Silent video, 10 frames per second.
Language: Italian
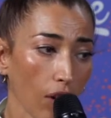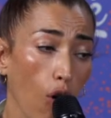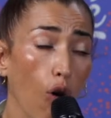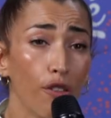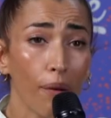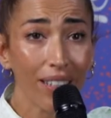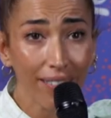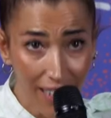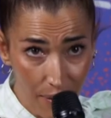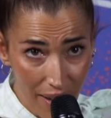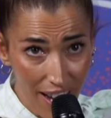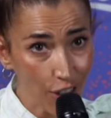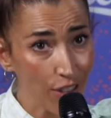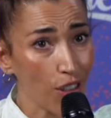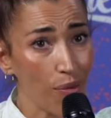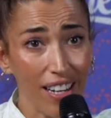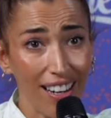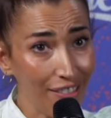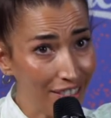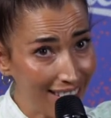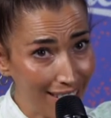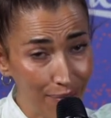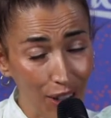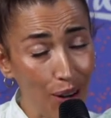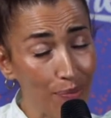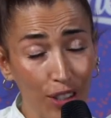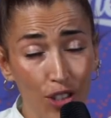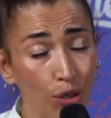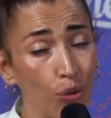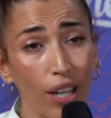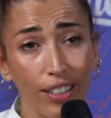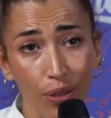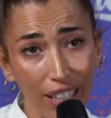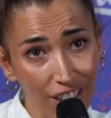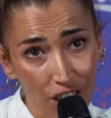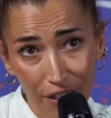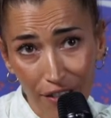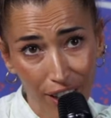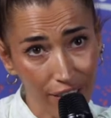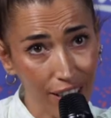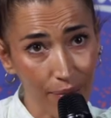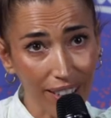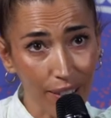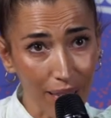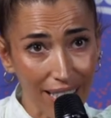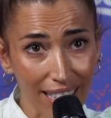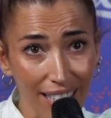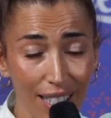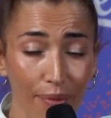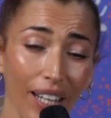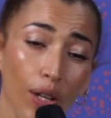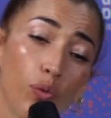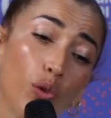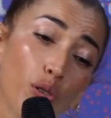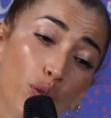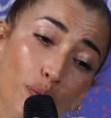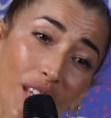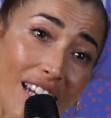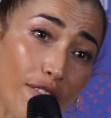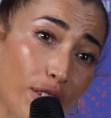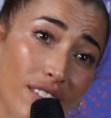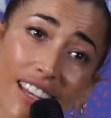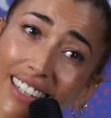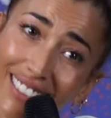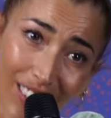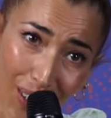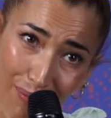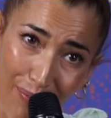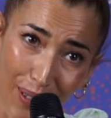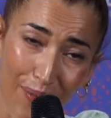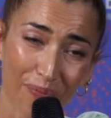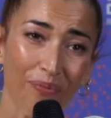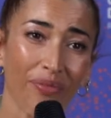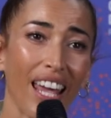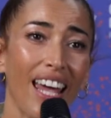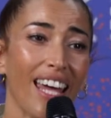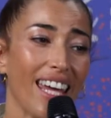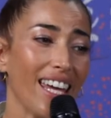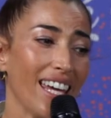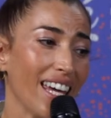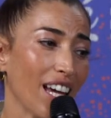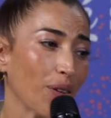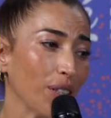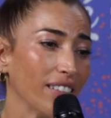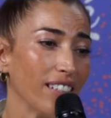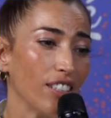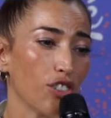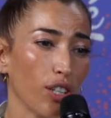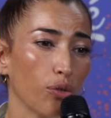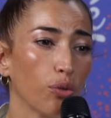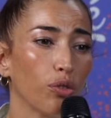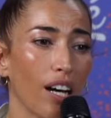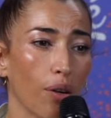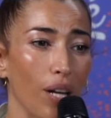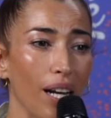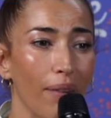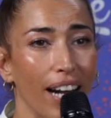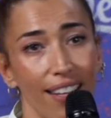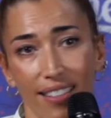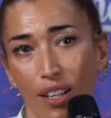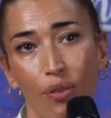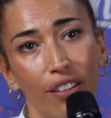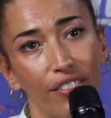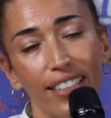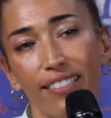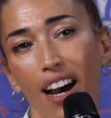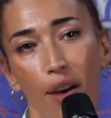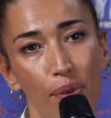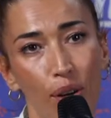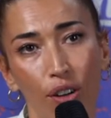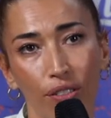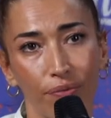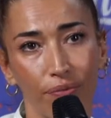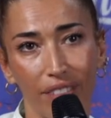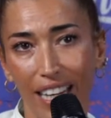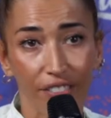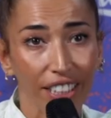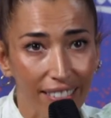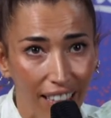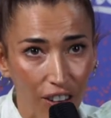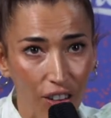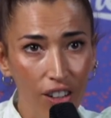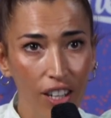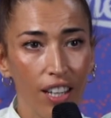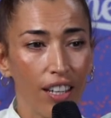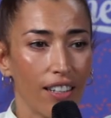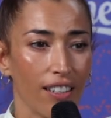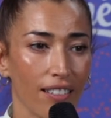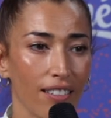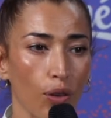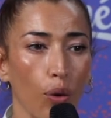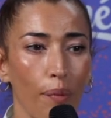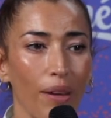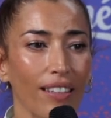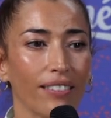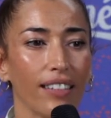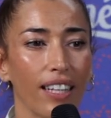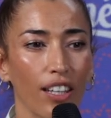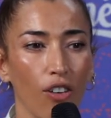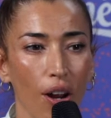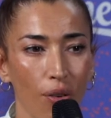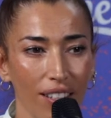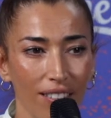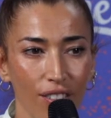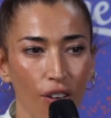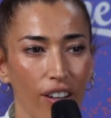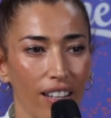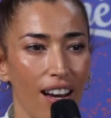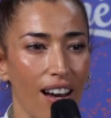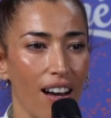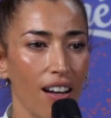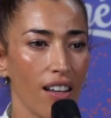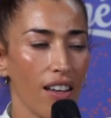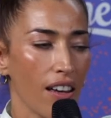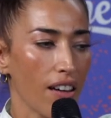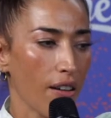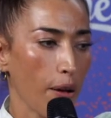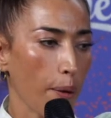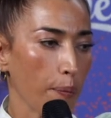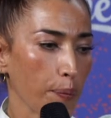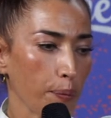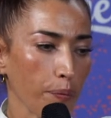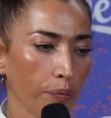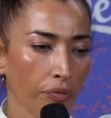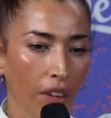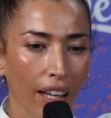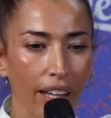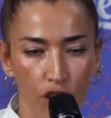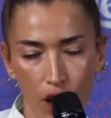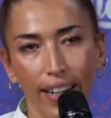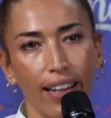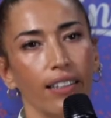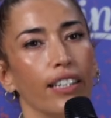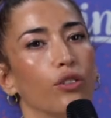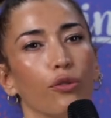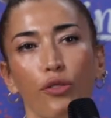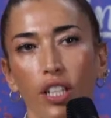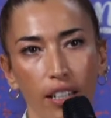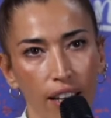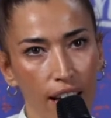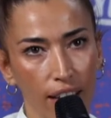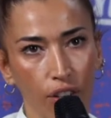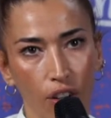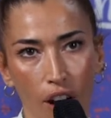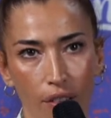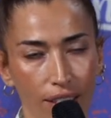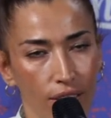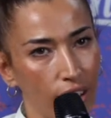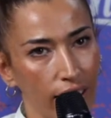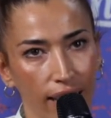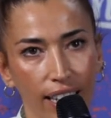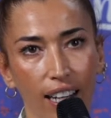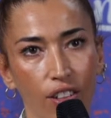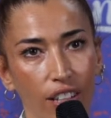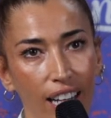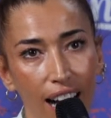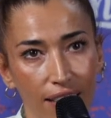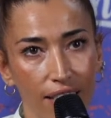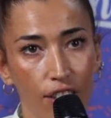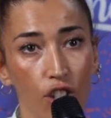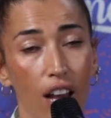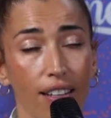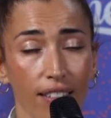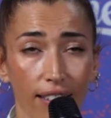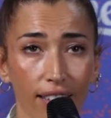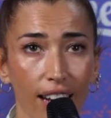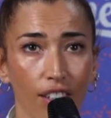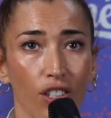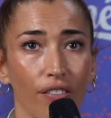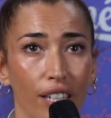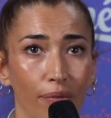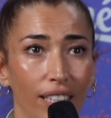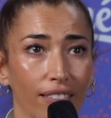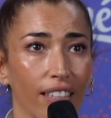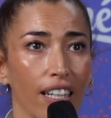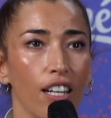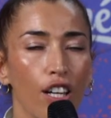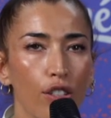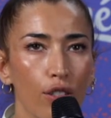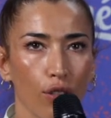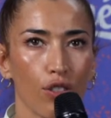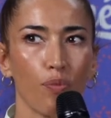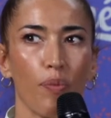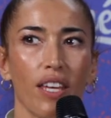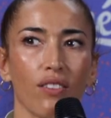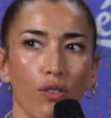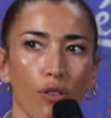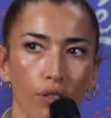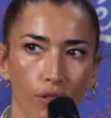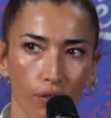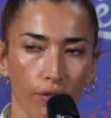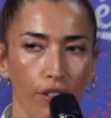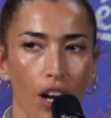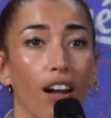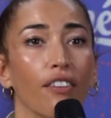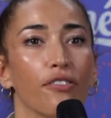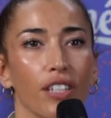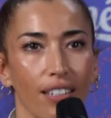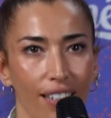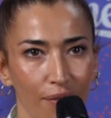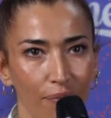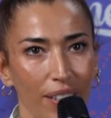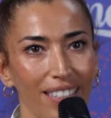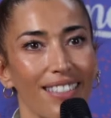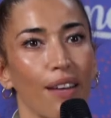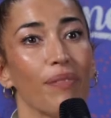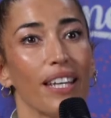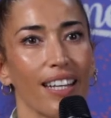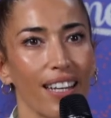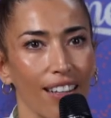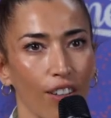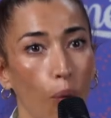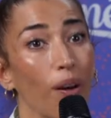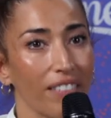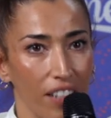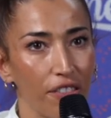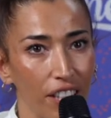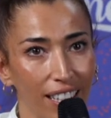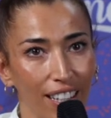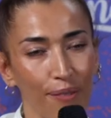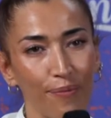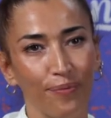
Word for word: Ovviamente, ahimè, così come nella vita, però la percentuale di quelli che ce la fanno è veramente bassissima, che uno su mille forse anche troppo. E, e, quindi c'è tutta quell'amarezza, quella verità però della vita, no? eh, sicuramente non è una storia ehm, che cerca il lieto fine, ecco, non è una storia dai canoni classici, anzi ti lascia veramente sospeso fino alla fine per sapere come andrà a finire.